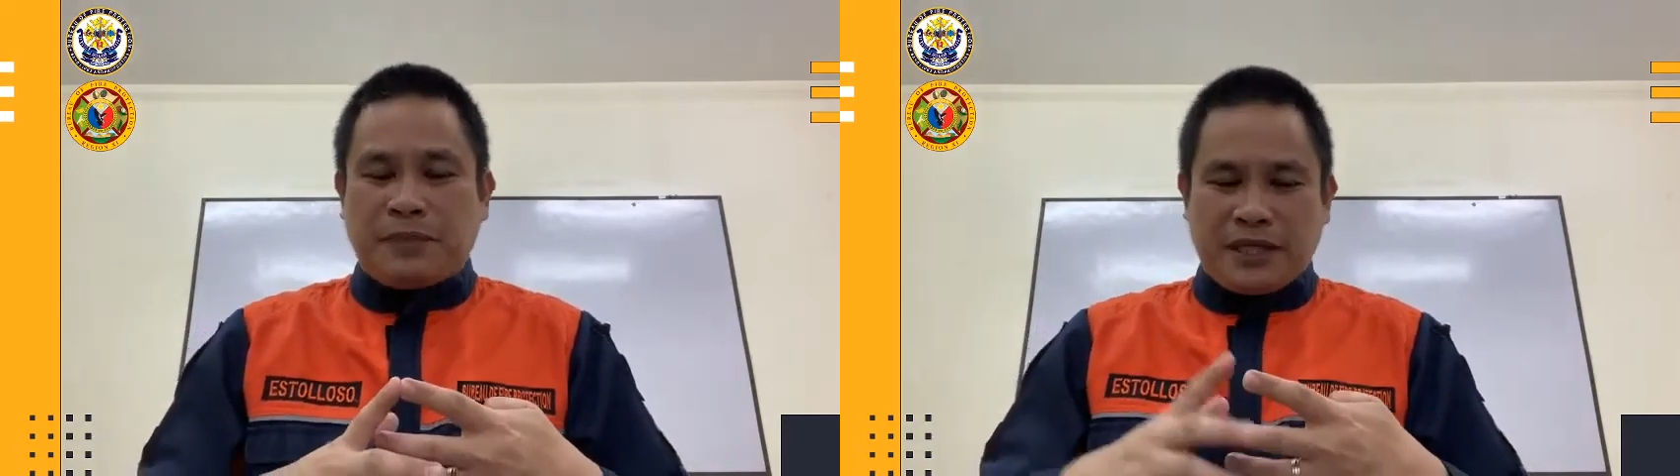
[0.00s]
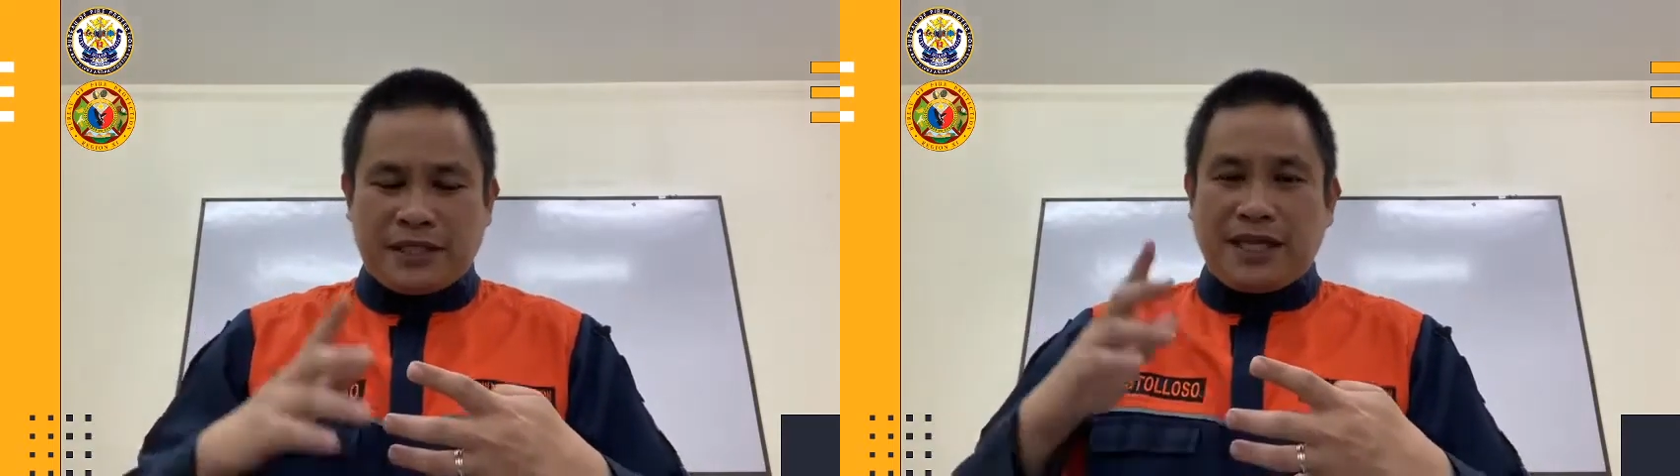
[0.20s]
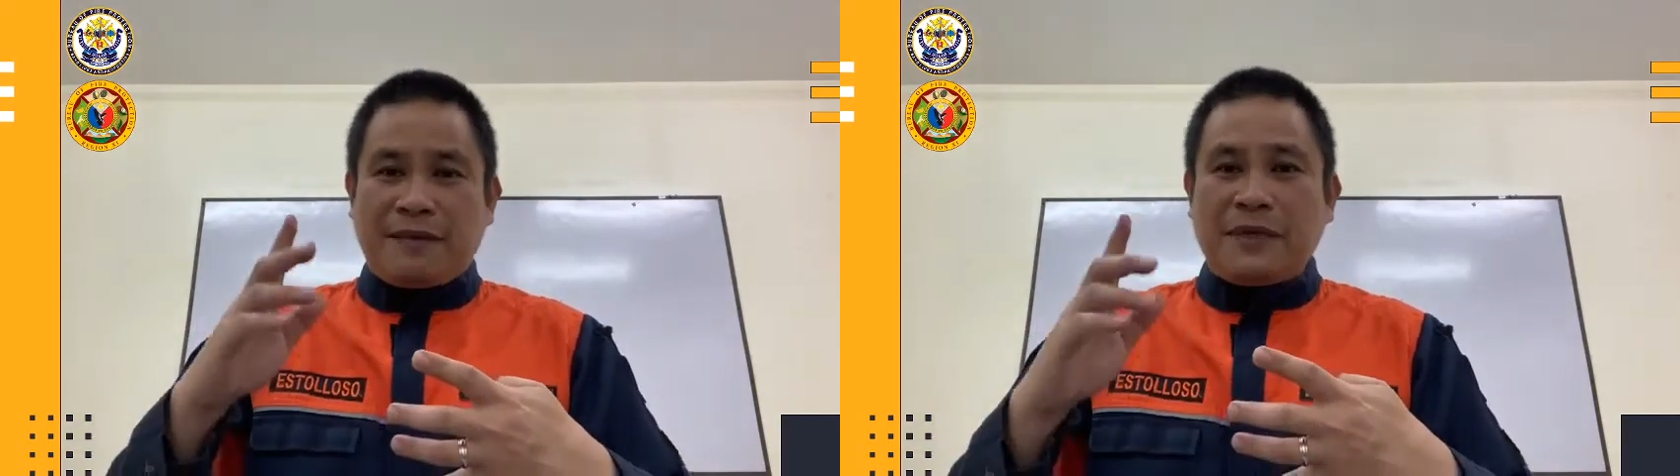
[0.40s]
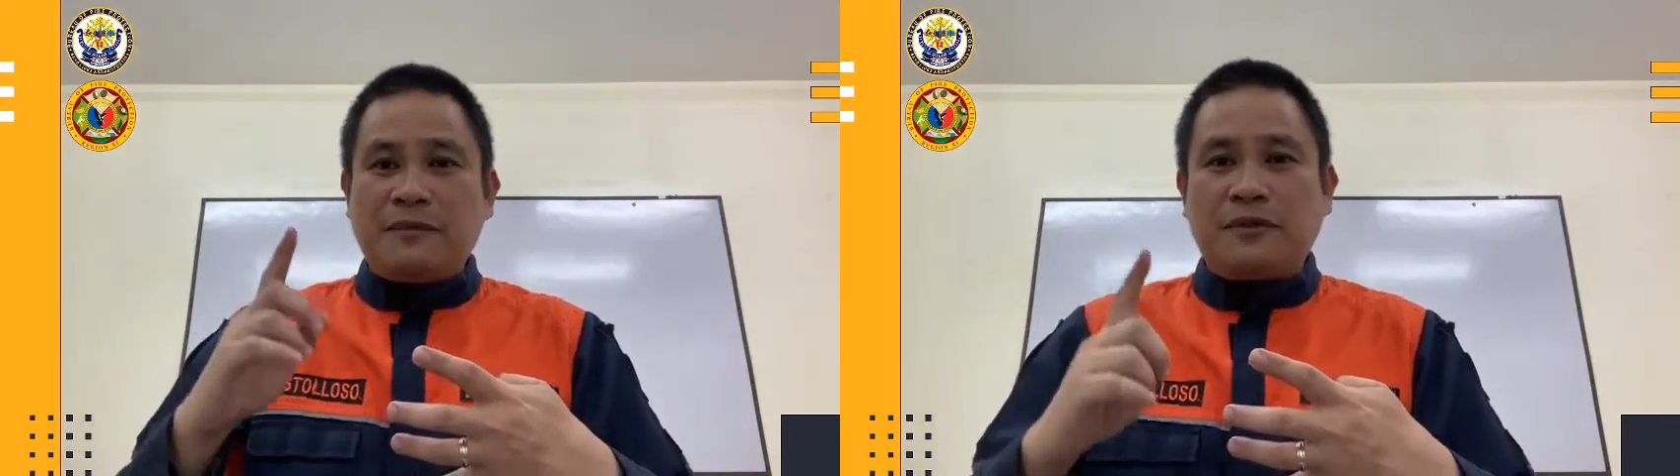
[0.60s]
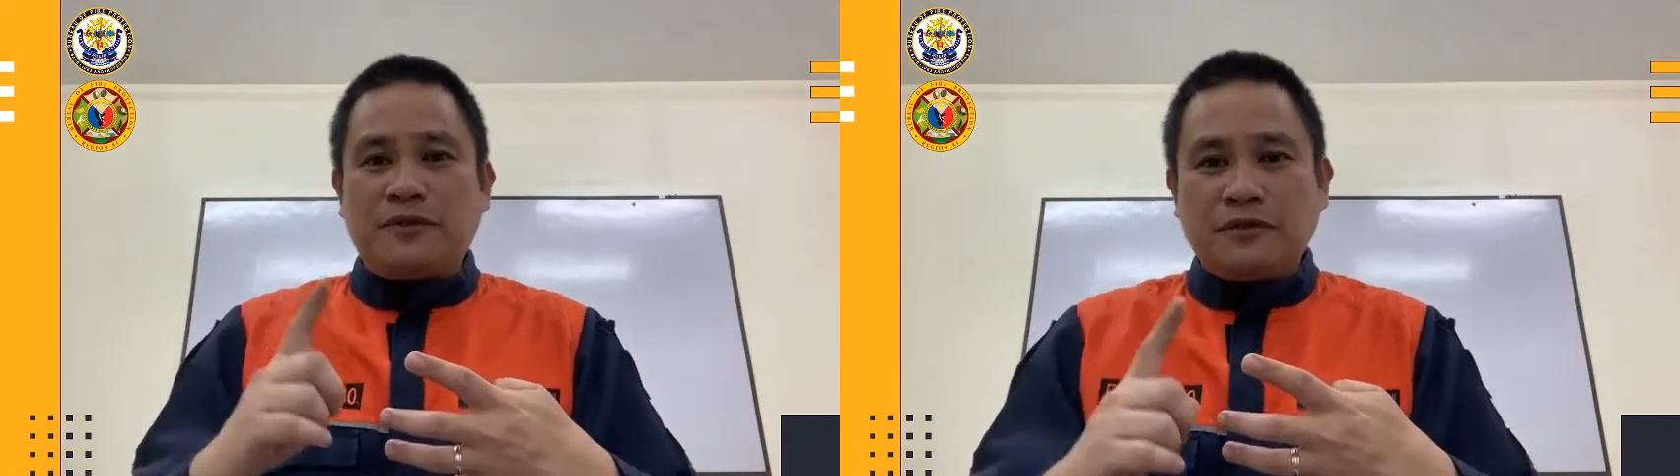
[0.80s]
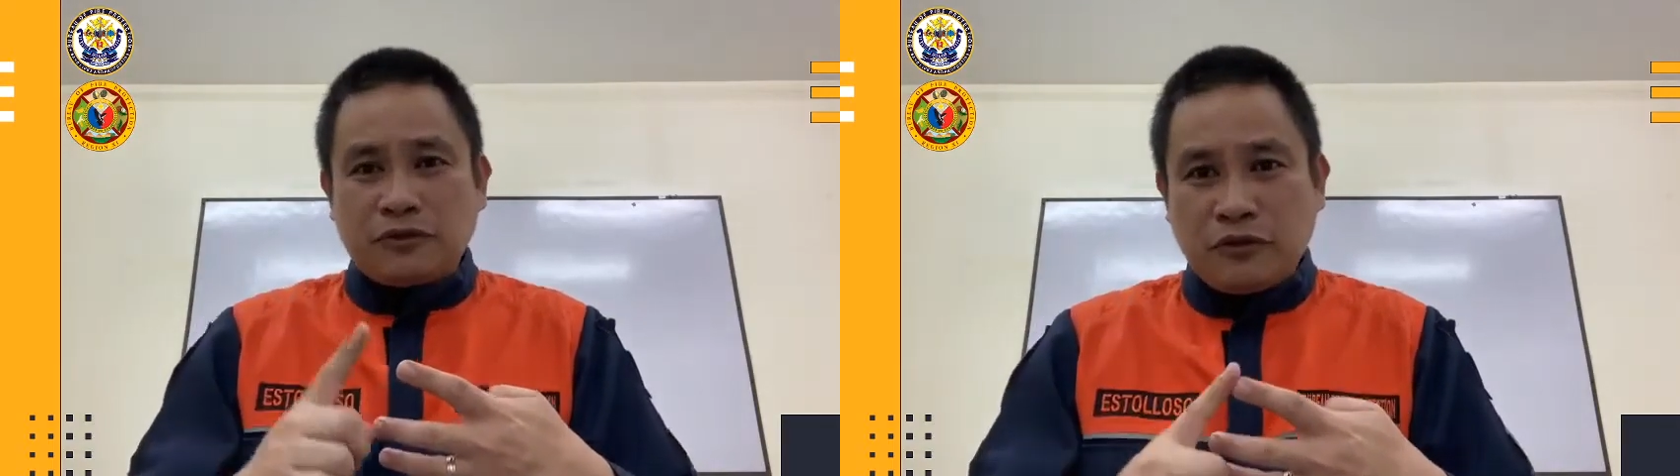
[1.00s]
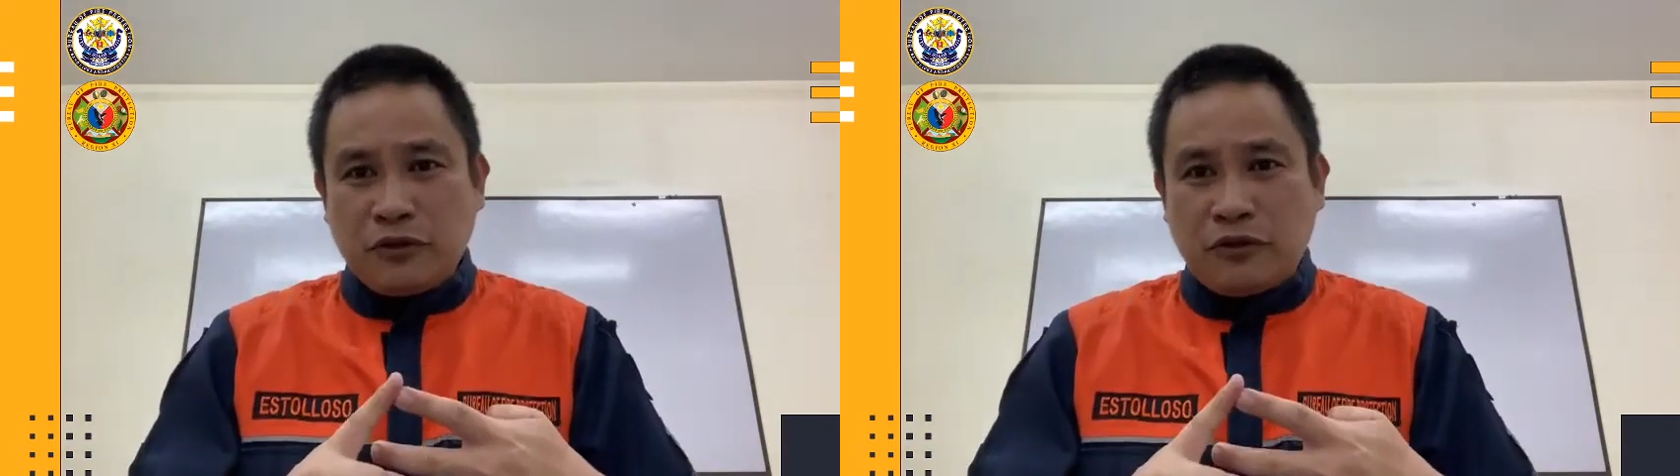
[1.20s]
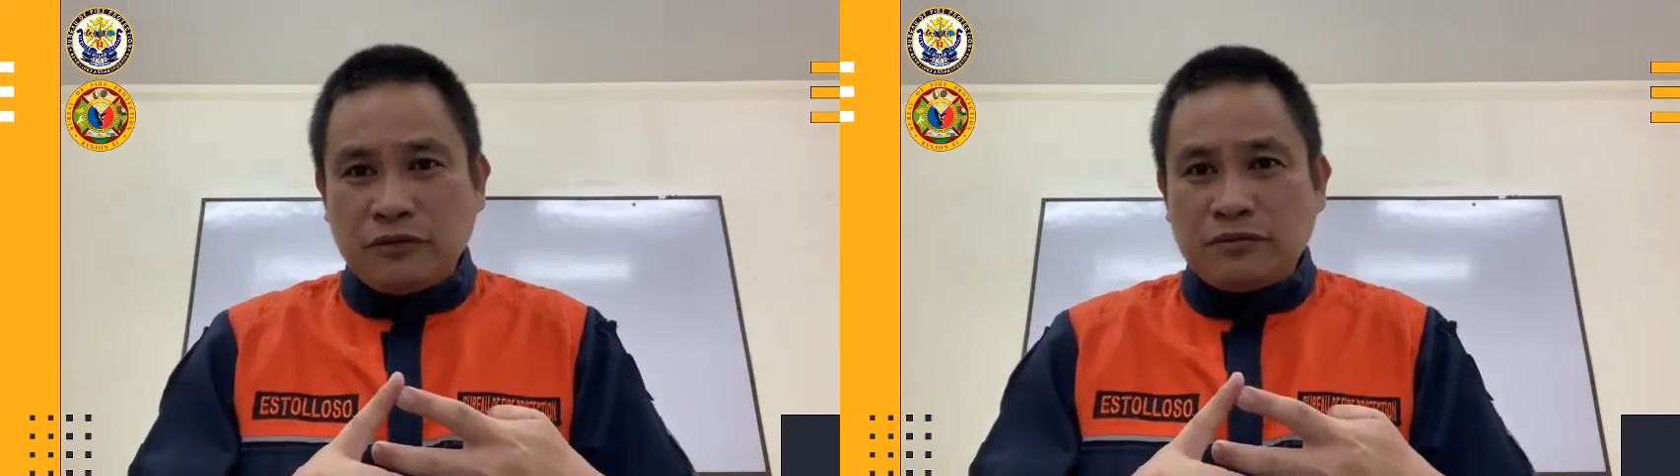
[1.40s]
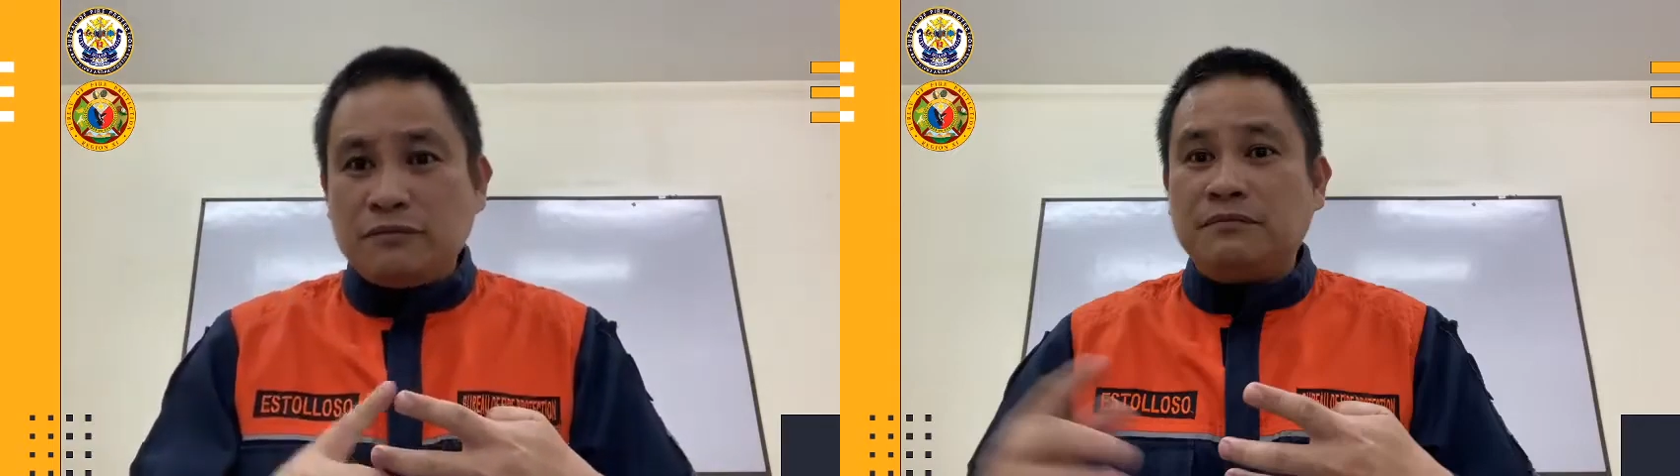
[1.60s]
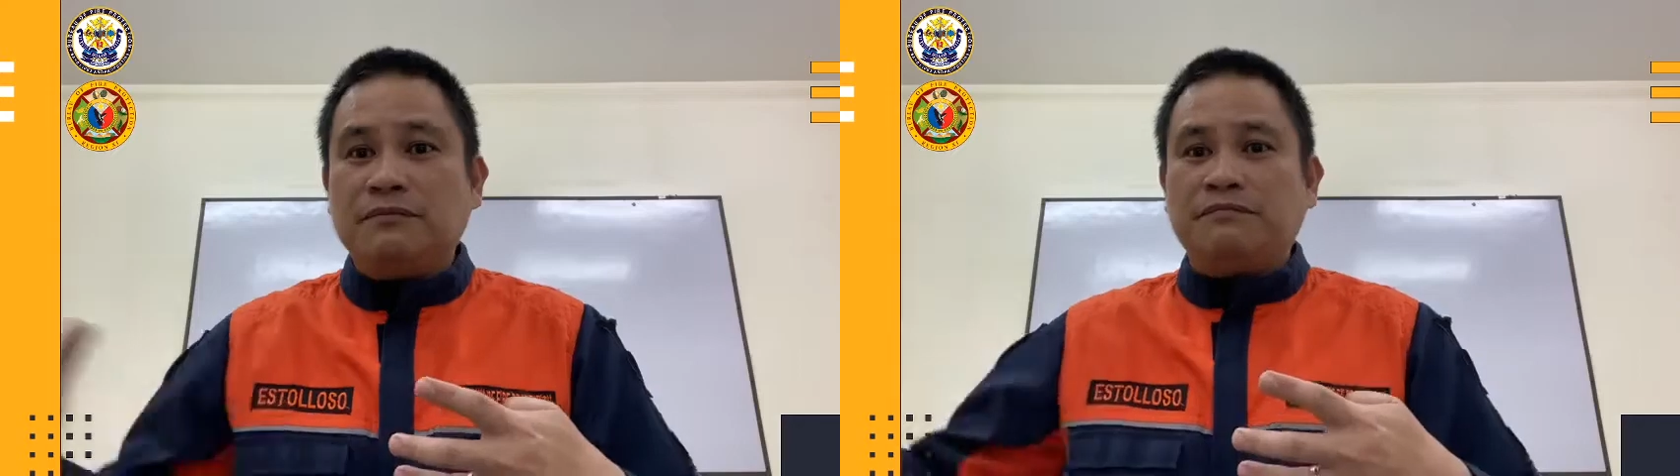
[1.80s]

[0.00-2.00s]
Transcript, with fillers: Pag sinabi mong sunog,